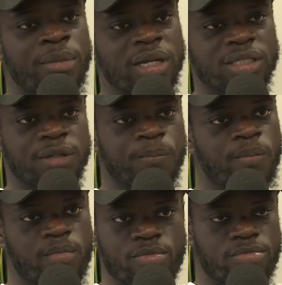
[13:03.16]
le match.
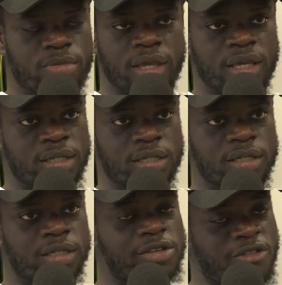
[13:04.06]

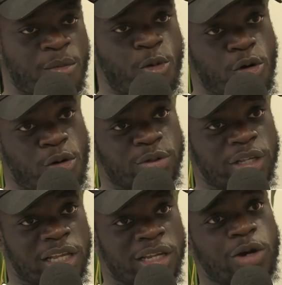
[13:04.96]
Et c'est vraiment
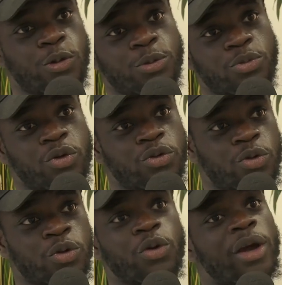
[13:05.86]
cette année-là où je me suis rendu
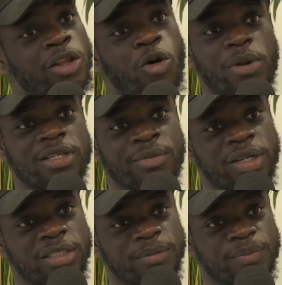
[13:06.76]
compte que rien ne remplace un
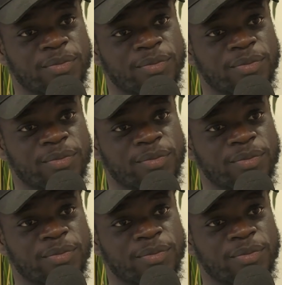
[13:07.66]
match.